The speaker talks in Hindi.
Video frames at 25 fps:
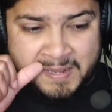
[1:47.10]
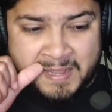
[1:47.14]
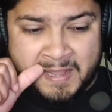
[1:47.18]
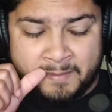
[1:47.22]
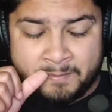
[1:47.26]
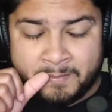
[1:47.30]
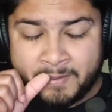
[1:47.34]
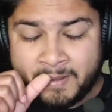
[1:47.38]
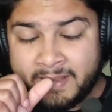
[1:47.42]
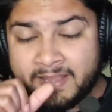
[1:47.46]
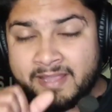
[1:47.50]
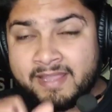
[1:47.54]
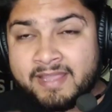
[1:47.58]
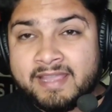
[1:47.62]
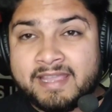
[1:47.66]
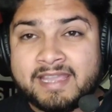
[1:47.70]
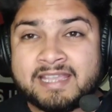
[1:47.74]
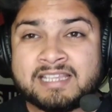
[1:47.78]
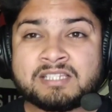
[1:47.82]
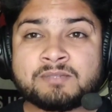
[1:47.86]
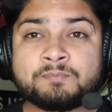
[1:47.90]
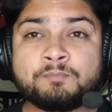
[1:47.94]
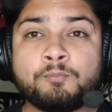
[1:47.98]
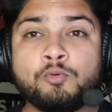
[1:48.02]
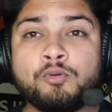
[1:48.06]
अब
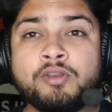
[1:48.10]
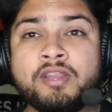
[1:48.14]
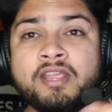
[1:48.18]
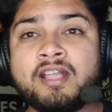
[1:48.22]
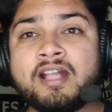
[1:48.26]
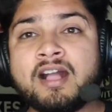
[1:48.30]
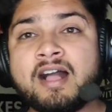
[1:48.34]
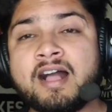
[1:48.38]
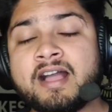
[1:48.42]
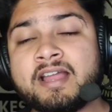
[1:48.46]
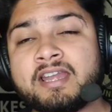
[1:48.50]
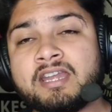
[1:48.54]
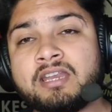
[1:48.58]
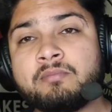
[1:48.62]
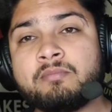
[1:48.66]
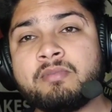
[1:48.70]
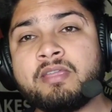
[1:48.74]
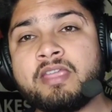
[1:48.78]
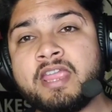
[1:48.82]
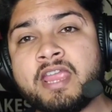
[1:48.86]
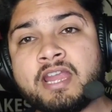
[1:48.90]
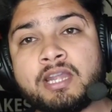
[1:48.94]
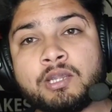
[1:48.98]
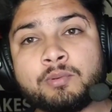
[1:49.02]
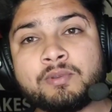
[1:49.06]
इस पूरी कहानी में
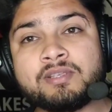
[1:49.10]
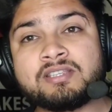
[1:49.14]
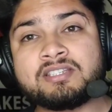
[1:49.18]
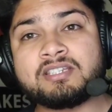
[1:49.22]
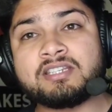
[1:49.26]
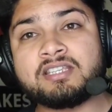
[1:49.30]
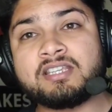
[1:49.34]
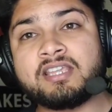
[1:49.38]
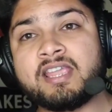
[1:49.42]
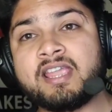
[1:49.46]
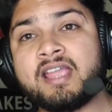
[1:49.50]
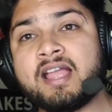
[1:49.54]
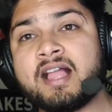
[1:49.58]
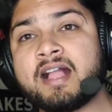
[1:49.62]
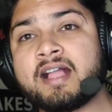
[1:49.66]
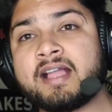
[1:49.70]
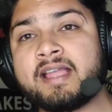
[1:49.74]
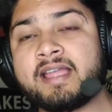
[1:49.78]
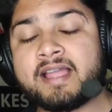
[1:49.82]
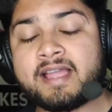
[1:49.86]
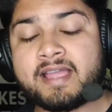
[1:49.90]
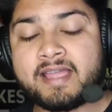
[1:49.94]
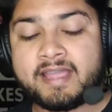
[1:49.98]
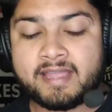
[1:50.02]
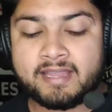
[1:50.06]
एक ट्विस्ट ये आ
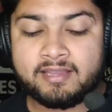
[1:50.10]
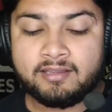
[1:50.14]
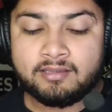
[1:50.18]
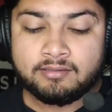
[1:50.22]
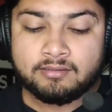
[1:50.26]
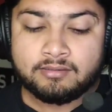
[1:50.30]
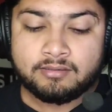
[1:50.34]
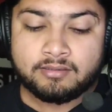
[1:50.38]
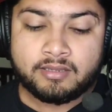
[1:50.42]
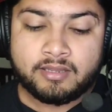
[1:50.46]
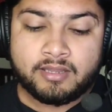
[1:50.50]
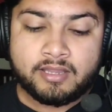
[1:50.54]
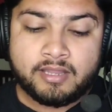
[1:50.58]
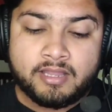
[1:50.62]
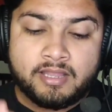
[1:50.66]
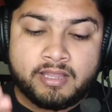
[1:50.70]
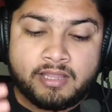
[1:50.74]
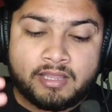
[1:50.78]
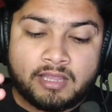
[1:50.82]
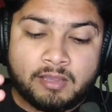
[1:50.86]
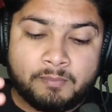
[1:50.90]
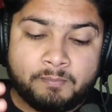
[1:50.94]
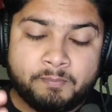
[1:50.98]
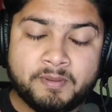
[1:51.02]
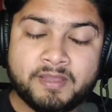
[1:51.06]
गया है
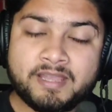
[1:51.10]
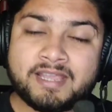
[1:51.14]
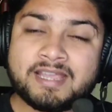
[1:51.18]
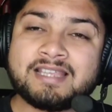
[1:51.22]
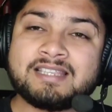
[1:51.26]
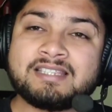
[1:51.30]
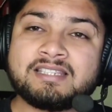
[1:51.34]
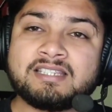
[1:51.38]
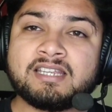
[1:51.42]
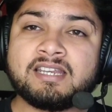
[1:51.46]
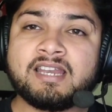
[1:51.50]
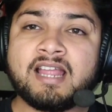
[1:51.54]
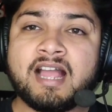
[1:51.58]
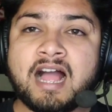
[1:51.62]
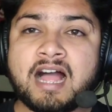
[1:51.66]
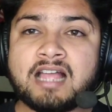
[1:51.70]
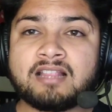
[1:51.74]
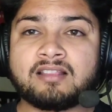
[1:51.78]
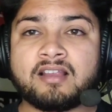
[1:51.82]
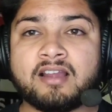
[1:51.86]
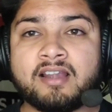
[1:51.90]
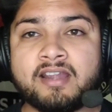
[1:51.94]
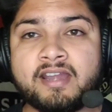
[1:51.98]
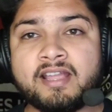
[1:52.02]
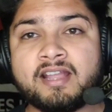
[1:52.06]
कि पीएसजी ने
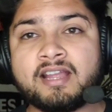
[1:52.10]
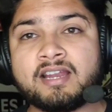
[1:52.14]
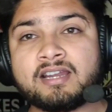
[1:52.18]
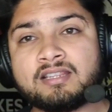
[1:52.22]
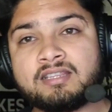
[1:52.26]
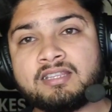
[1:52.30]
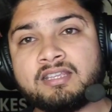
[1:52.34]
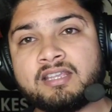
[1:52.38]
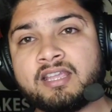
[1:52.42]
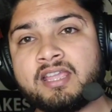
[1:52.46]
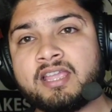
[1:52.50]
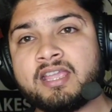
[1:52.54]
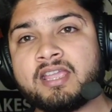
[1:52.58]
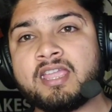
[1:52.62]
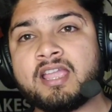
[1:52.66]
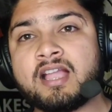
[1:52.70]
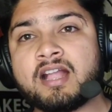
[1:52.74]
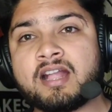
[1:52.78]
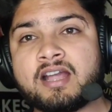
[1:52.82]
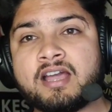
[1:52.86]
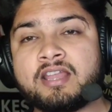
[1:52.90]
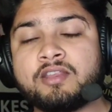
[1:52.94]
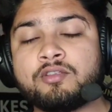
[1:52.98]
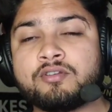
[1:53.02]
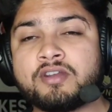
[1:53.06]
हाथ खड़े कर दिए हैं कि
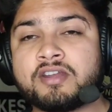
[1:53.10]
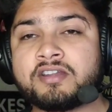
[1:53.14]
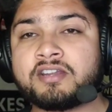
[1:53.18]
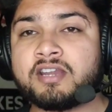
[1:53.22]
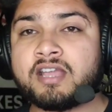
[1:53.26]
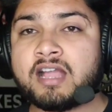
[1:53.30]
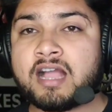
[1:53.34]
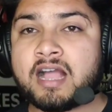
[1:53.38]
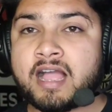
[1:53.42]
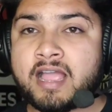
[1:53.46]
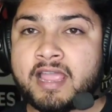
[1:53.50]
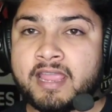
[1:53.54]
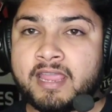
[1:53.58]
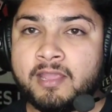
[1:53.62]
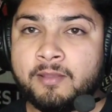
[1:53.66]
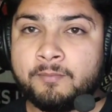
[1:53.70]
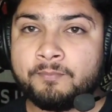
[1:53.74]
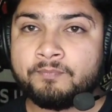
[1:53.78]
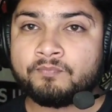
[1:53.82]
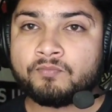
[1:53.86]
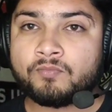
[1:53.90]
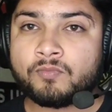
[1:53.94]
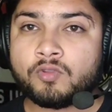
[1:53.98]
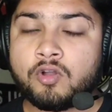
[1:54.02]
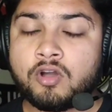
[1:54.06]
अगर यूनाइटेड आए
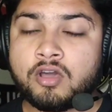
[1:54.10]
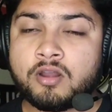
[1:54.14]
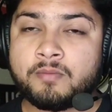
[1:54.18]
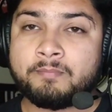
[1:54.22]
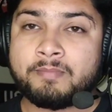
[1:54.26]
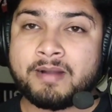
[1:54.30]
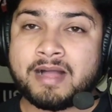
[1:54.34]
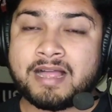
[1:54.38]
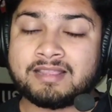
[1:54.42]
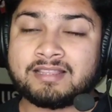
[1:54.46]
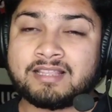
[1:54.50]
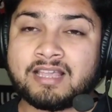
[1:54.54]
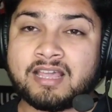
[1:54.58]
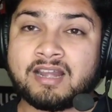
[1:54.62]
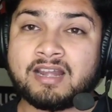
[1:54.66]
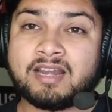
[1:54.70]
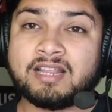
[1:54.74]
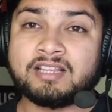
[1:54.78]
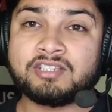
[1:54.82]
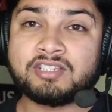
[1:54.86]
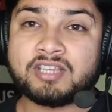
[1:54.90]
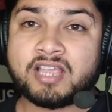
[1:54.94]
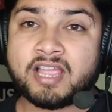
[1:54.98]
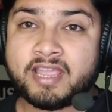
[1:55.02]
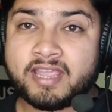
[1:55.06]
और बात
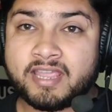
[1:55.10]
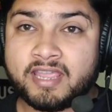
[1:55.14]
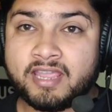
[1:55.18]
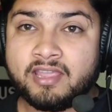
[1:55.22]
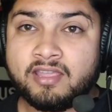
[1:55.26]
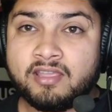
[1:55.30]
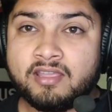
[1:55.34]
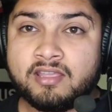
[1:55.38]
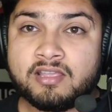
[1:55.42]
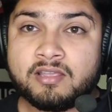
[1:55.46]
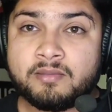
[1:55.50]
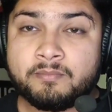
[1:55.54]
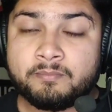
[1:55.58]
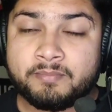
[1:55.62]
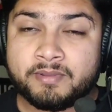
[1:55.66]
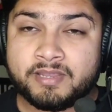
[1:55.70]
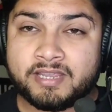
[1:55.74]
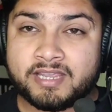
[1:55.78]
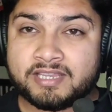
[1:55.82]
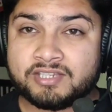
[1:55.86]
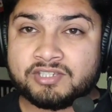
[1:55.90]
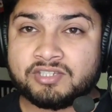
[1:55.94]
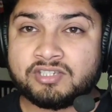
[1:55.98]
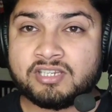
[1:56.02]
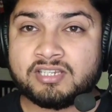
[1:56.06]
करना चाहे
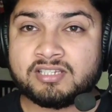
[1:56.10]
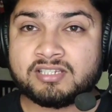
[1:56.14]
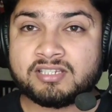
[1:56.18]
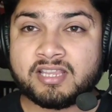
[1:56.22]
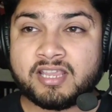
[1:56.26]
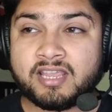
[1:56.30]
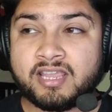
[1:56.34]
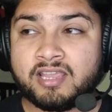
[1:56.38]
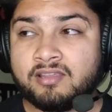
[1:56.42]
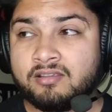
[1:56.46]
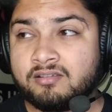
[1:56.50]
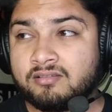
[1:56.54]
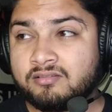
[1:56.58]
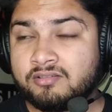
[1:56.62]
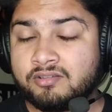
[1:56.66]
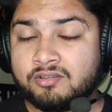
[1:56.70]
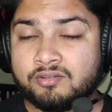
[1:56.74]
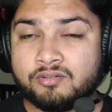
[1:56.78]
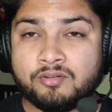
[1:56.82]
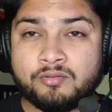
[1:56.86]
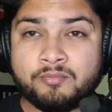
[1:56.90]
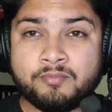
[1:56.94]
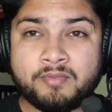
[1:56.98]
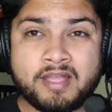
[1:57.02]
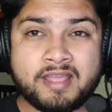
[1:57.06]
पीएसजी से यू
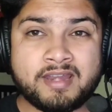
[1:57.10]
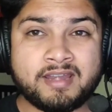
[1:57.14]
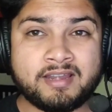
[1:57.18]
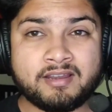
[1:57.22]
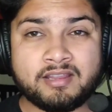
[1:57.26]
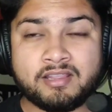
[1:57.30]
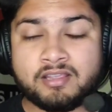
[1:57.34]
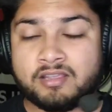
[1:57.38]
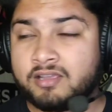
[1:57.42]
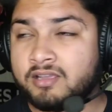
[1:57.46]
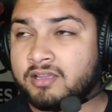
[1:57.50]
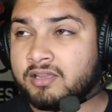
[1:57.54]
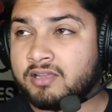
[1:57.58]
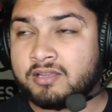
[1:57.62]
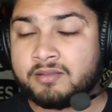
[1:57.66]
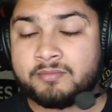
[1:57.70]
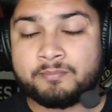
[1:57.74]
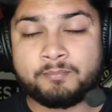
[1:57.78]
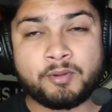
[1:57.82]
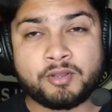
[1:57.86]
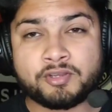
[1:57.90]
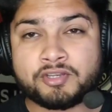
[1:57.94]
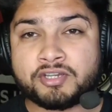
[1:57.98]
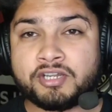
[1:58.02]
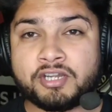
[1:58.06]
नो
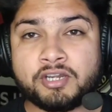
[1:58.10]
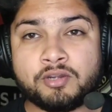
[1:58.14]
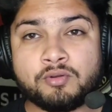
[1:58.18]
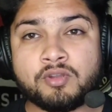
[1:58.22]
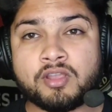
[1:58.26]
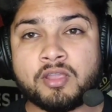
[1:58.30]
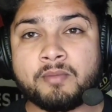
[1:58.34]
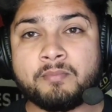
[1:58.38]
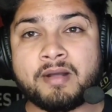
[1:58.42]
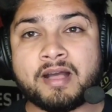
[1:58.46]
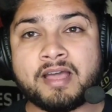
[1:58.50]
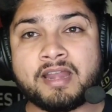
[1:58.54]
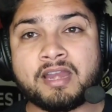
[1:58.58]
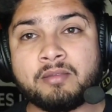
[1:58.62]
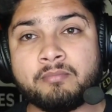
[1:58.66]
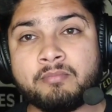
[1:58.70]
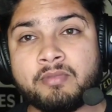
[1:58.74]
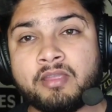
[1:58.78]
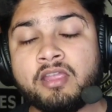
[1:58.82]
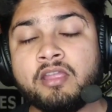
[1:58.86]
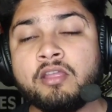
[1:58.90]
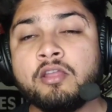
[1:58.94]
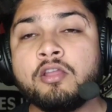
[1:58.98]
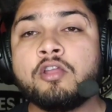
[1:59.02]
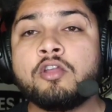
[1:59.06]
पॉचिटिनो के बारे
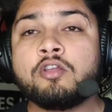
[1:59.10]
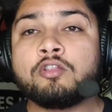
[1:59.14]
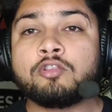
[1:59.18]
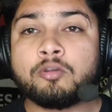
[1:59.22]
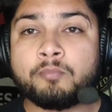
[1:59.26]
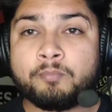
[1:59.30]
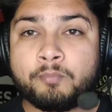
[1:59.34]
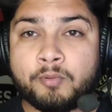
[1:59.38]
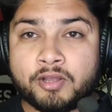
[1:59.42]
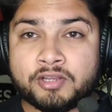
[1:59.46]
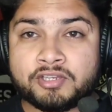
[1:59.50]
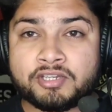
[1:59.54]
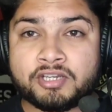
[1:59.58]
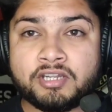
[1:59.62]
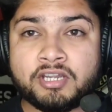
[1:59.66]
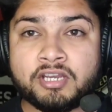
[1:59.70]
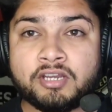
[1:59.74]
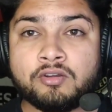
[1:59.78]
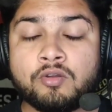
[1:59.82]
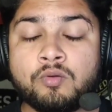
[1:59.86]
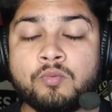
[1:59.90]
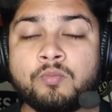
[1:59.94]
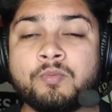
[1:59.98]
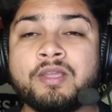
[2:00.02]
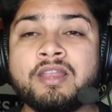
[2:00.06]
में तो
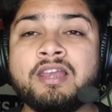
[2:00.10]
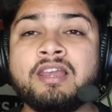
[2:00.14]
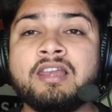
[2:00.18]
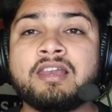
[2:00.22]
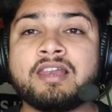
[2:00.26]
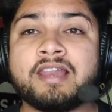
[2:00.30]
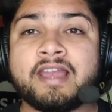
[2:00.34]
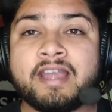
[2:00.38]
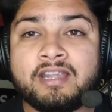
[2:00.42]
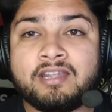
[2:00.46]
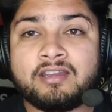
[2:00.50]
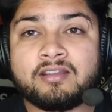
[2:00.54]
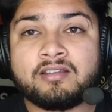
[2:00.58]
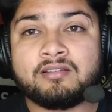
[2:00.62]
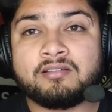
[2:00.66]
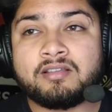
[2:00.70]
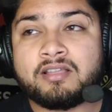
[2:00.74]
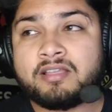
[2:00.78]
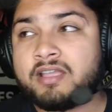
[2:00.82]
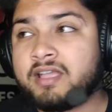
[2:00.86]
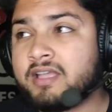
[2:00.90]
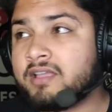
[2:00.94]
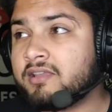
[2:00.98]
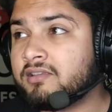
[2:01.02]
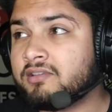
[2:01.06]
पॉचिटिनो विल लेट
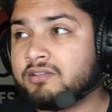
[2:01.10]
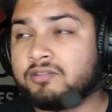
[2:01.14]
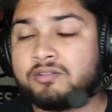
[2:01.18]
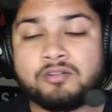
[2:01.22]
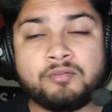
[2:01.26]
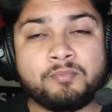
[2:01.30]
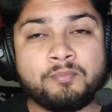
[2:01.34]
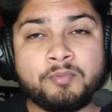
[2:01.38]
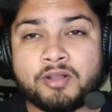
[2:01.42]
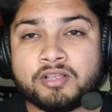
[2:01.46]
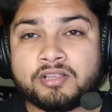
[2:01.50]
यू नो